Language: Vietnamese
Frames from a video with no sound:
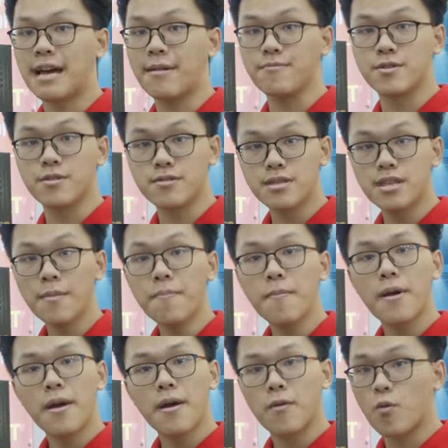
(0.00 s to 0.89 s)
giảm trực tiếp
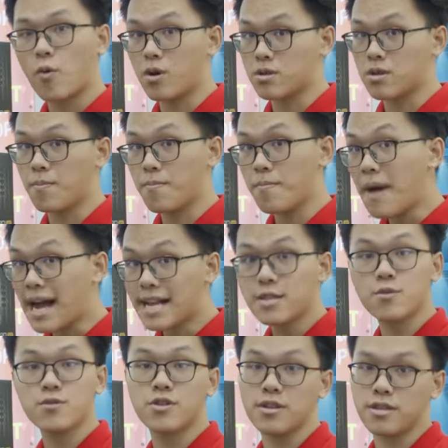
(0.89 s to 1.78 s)
khoảng tầm 3,5
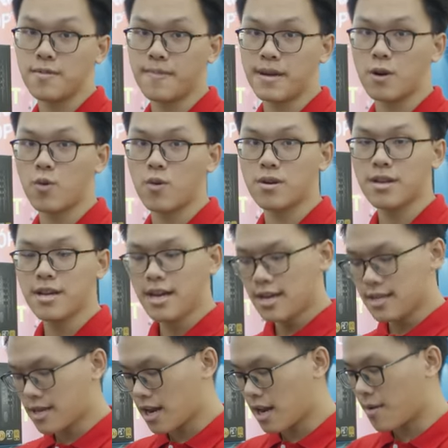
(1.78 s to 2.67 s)
triệu tiền mặt luôn.
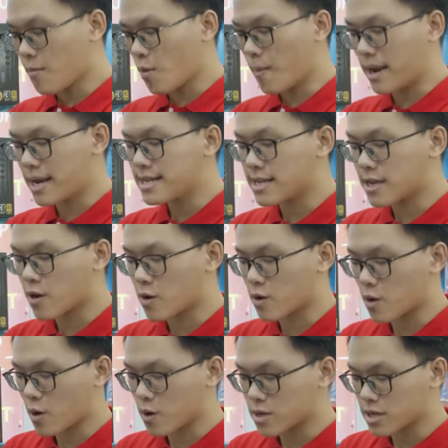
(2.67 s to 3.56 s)
Nên là bộ máy này chỉ
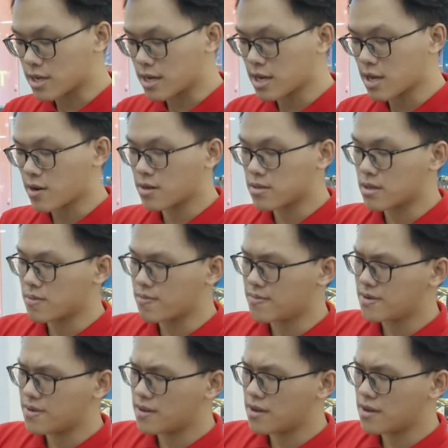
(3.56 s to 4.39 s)
còn có tính là khoảng tầm